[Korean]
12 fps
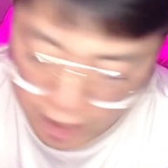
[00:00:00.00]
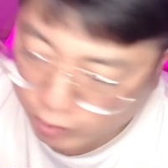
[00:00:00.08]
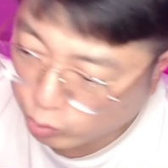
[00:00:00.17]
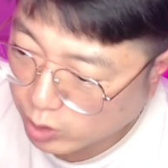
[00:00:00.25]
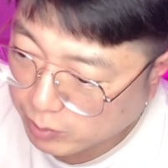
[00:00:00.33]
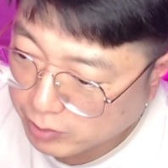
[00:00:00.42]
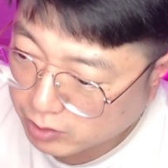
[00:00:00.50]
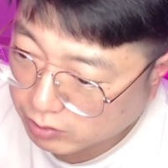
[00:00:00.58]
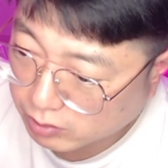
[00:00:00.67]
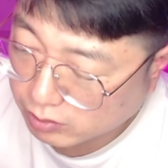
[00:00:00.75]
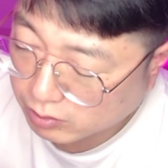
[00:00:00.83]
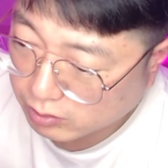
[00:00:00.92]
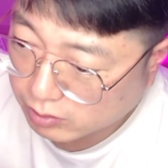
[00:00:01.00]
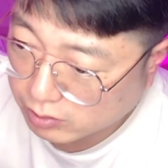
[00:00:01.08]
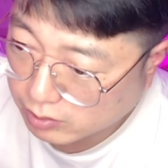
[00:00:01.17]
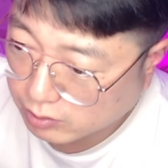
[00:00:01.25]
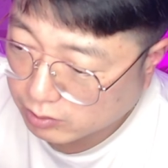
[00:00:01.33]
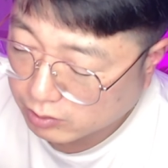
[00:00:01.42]
안 되면은
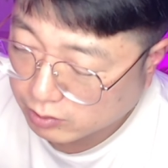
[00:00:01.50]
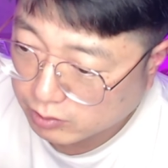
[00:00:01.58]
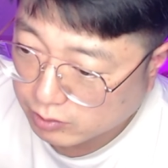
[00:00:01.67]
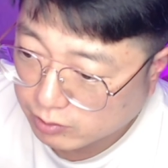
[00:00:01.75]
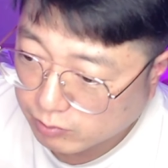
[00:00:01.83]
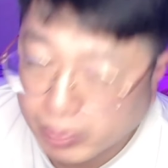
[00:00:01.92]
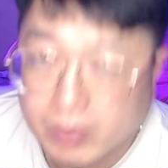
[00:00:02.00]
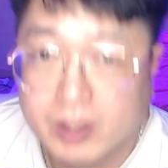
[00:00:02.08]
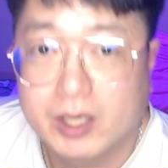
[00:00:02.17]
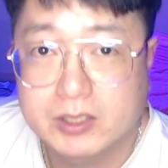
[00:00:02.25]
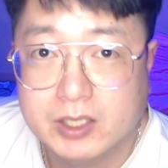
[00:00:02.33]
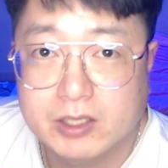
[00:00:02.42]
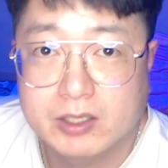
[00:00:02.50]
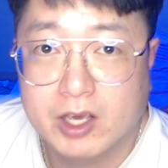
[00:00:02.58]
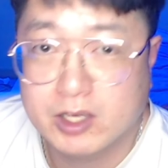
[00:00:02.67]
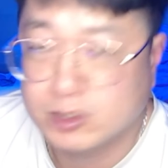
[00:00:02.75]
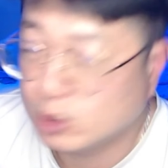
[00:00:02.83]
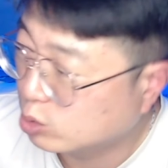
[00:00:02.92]
해체
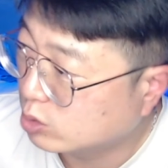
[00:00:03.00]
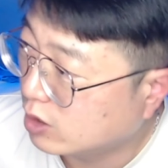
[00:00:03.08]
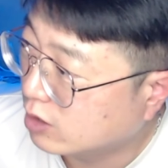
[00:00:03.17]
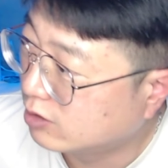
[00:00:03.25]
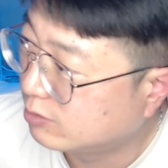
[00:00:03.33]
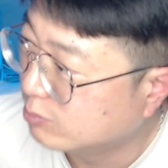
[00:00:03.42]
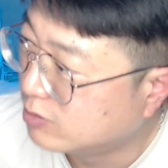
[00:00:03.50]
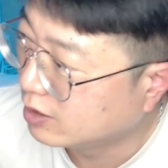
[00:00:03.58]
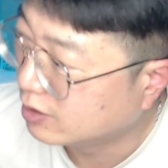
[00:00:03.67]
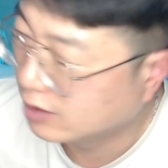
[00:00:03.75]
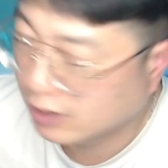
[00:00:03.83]
해체 쇼를 하겠습니다.